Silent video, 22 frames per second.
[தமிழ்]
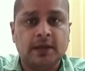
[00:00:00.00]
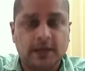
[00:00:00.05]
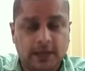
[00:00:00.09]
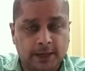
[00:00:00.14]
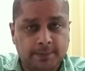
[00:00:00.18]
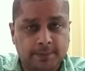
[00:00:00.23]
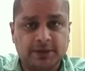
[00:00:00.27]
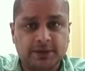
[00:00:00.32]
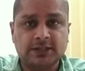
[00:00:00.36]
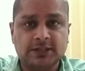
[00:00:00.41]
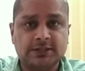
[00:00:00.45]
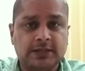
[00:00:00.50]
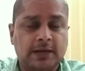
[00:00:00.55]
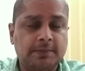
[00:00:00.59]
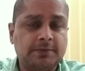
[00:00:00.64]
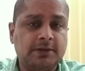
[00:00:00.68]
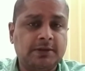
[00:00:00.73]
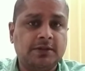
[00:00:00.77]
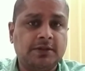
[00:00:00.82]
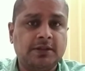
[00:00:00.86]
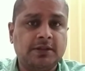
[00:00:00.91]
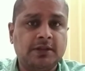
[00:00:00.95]
இப்போ நான்
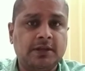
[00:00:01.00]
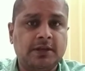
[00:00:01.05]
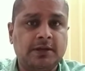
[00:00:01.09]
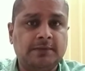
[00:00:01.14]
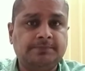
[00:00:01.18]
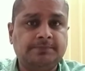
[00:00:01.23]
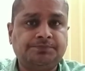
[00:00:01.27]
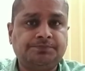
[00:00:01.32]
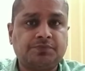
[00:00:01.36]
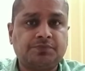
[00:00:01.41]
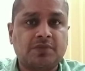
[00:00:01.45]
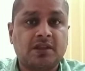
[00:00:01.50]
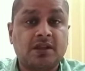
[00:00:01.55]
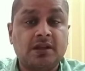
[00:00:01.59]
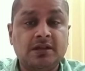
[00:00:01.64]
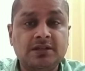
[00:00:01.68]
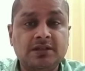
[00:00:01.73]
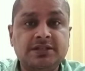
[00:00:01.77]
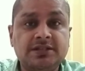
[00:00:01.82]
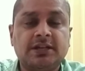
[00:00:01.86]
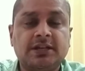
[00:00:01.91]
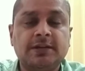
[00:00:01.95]
சாப்பிட்டது வந்து
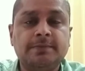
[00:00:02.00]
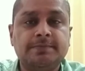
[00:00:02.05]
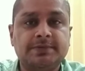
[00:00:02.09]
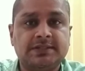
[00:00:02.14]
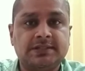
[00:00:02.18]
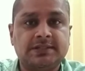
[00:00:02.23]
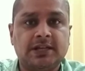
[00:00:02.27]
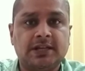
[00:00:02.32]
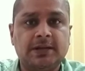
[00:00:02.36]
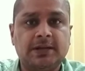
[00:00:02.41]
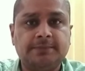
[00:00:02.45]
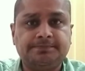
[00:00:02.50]
சிக்கன் பிஸ்தா